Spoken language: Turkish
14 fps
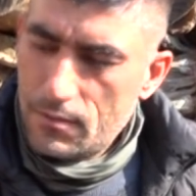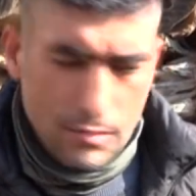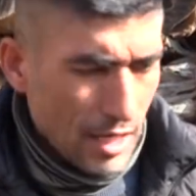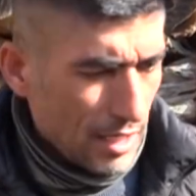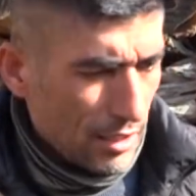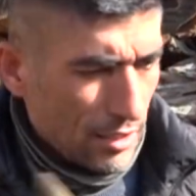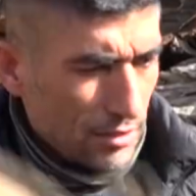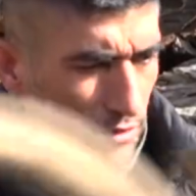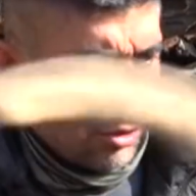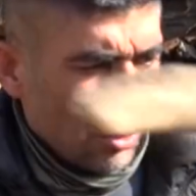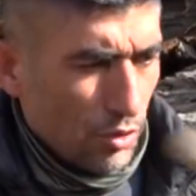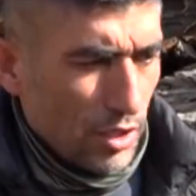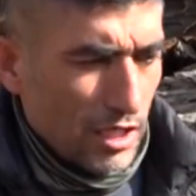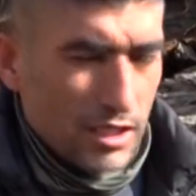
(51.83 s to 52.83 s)
بله
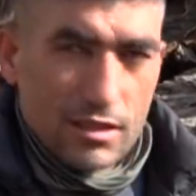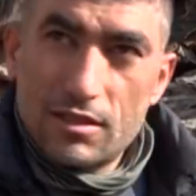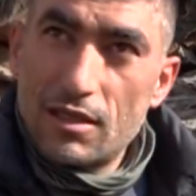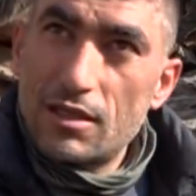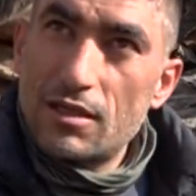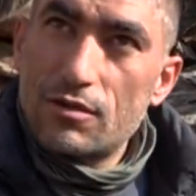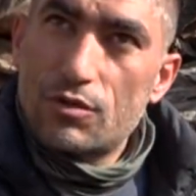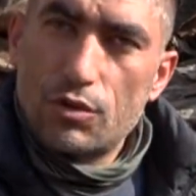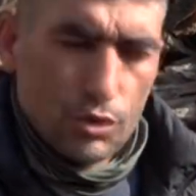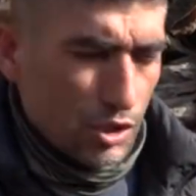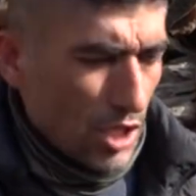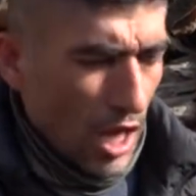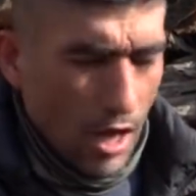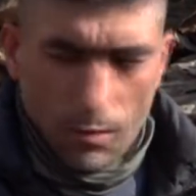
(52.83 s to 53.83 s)
دوی
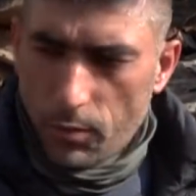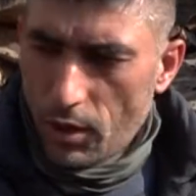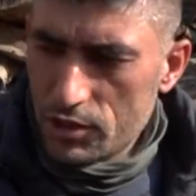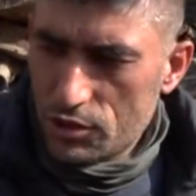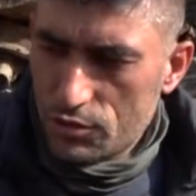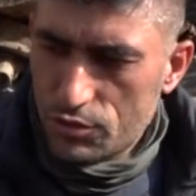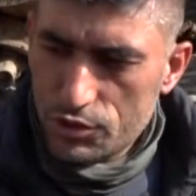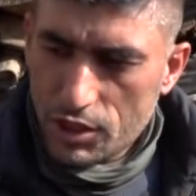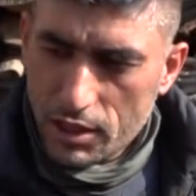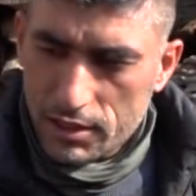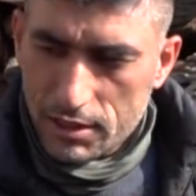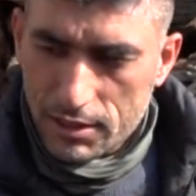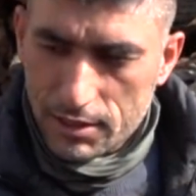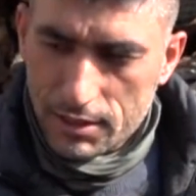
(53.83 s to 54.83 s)
کوچه او پازی کوچه
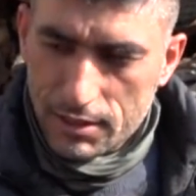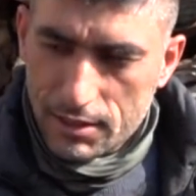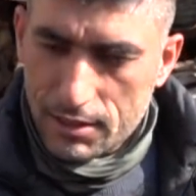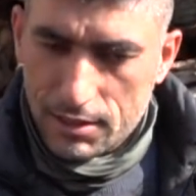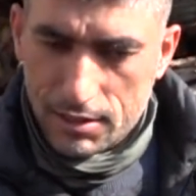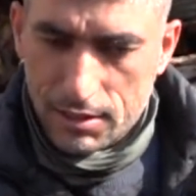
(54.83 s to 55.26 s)
گدی گدی گدی گدی